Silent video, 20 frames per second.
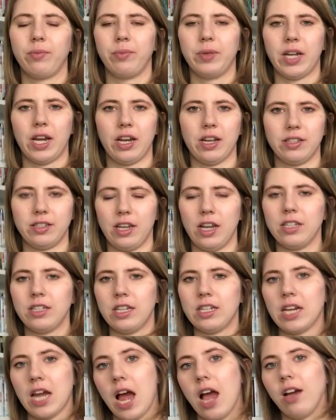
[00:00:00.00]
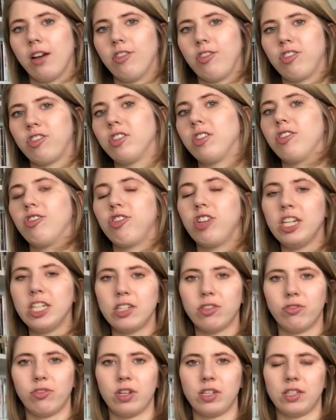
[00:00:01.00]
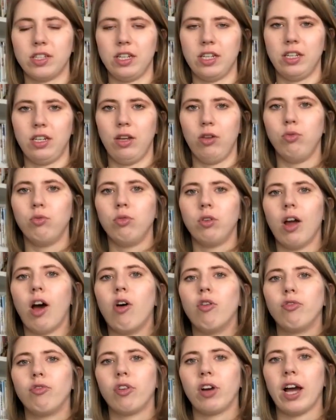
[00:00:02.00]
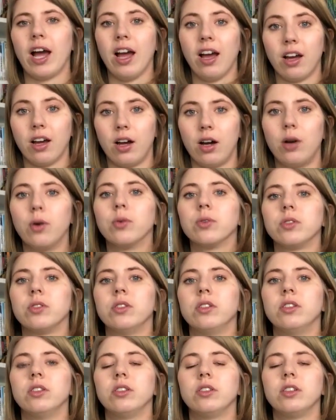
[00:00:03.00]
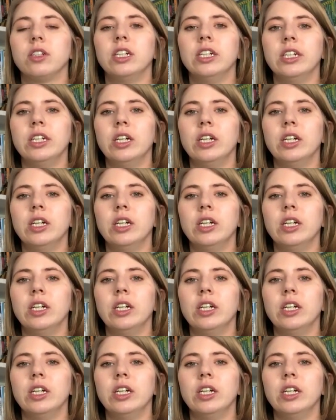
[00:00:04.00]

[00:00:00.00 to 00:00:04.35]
mit einer sehr, sehr tragischen Geschichte versehen, die nun auf Rache aus ist.